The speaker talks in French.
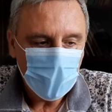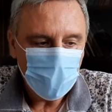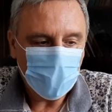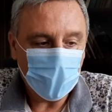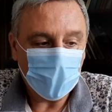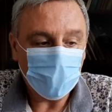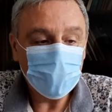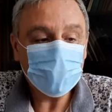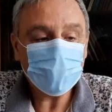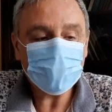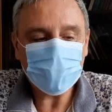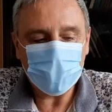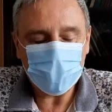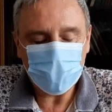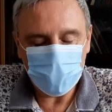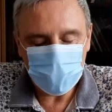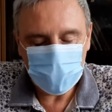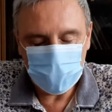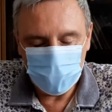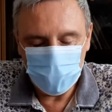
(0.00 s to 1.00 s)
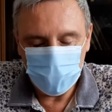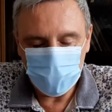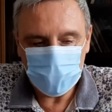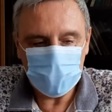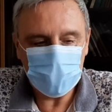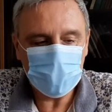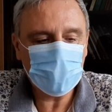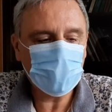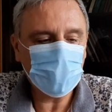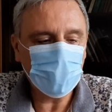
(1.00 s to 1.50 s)
parmi cinq
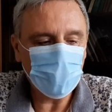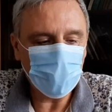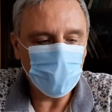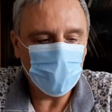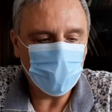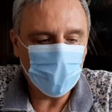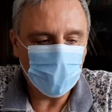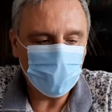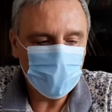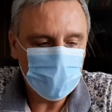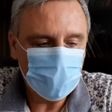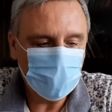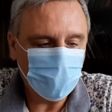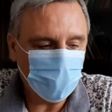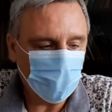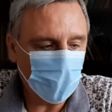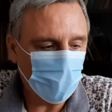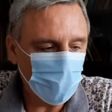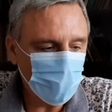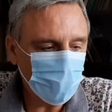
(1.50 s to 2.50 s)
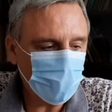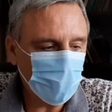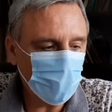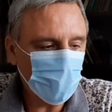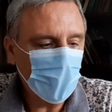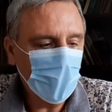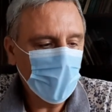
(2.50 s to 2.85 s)
antibiotiques de familles différentes